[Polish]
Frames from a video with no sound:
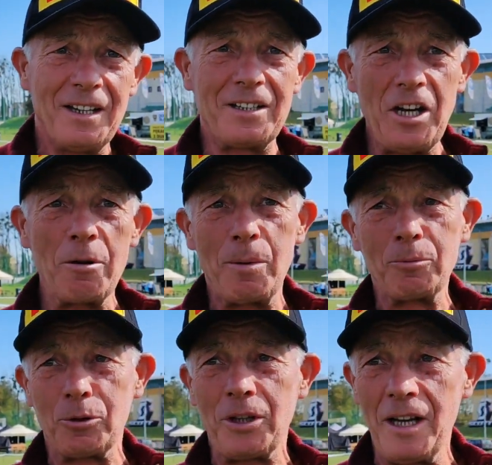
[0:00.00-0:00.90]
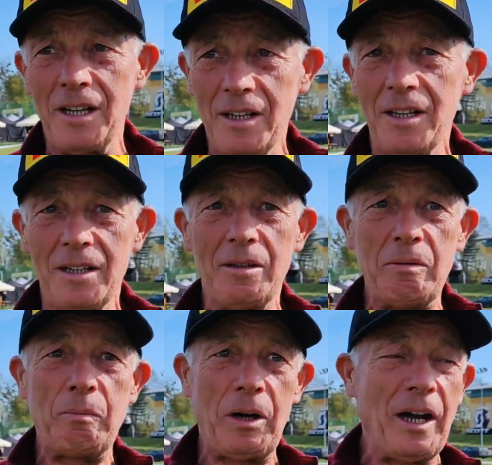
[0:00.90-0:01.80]
I chciałbym tutaj
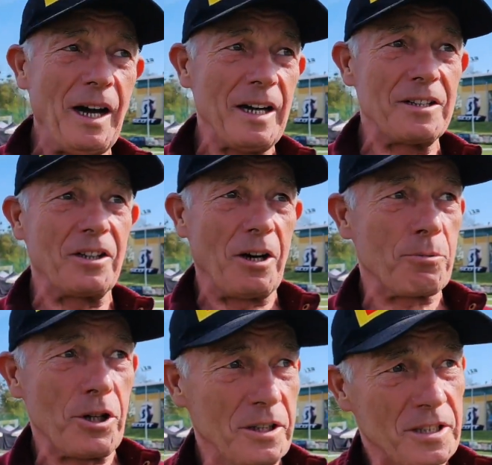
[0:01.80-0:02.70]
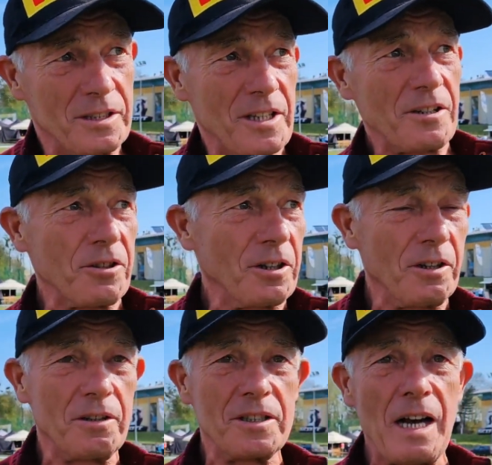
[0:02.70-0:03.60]
pojechać dobrze, zresztą
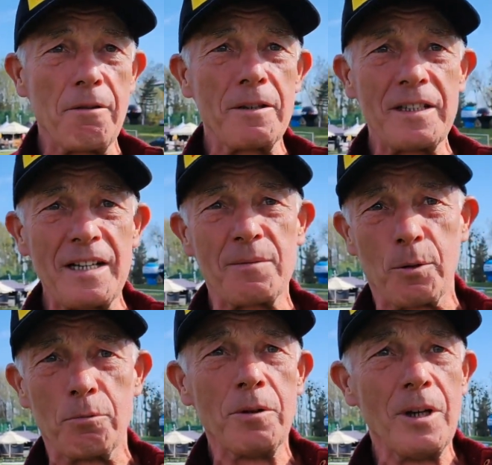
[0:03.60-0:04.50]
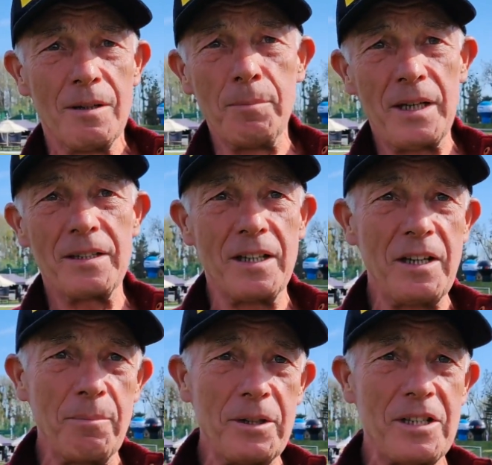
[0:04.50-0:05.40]
cały zespół. Między
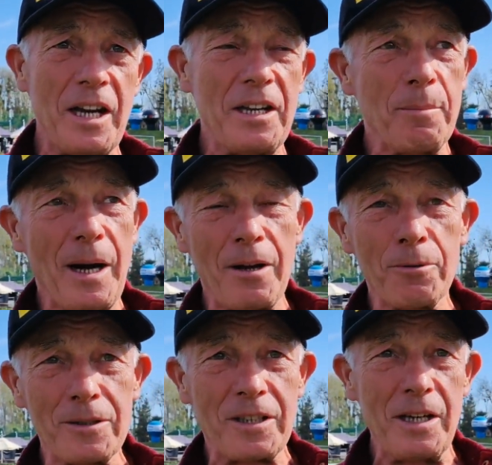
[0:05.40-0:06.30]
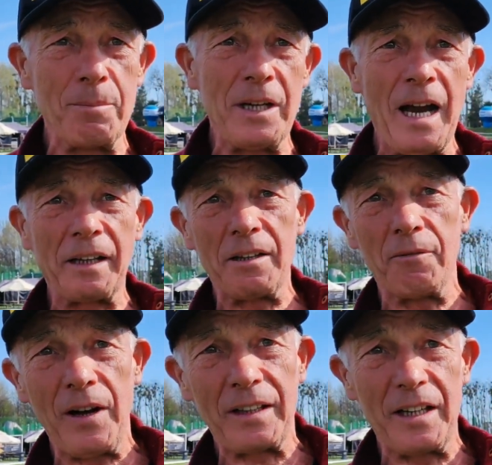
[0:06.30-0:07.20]
innymi Heniem Haruckim,
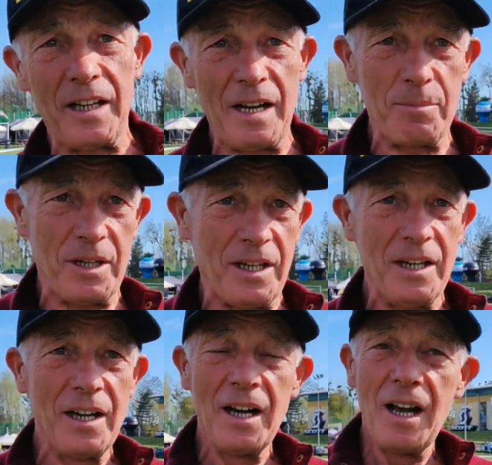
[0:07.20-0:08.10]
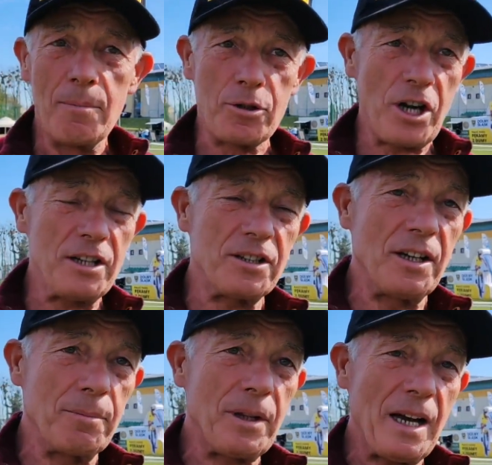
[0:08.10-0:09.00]
Jankiem Faltynem i
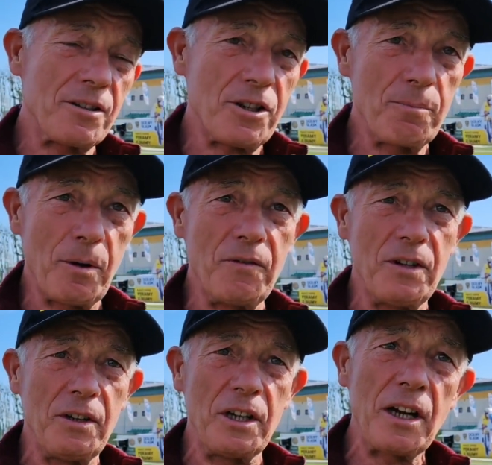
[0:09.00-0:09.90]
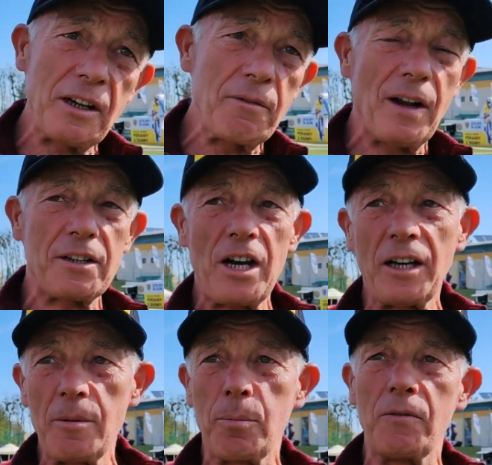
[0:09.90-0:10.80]
Brzeźnym, także Irkiem
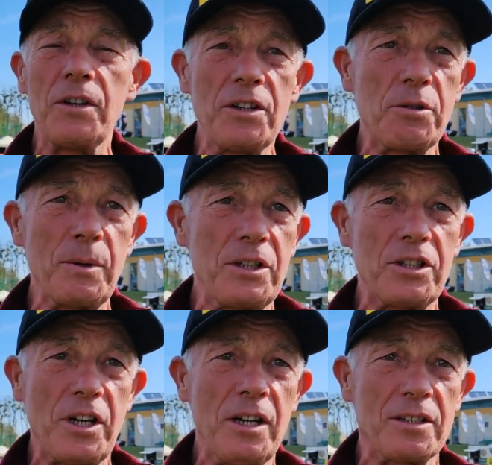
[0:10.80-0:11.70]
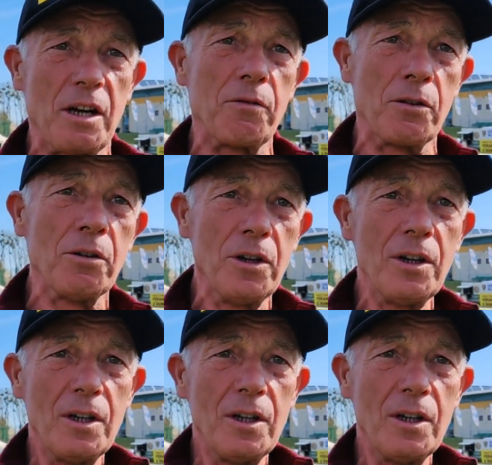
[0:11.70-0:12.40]
Walczakiem powinniśmy dzisiaj znowu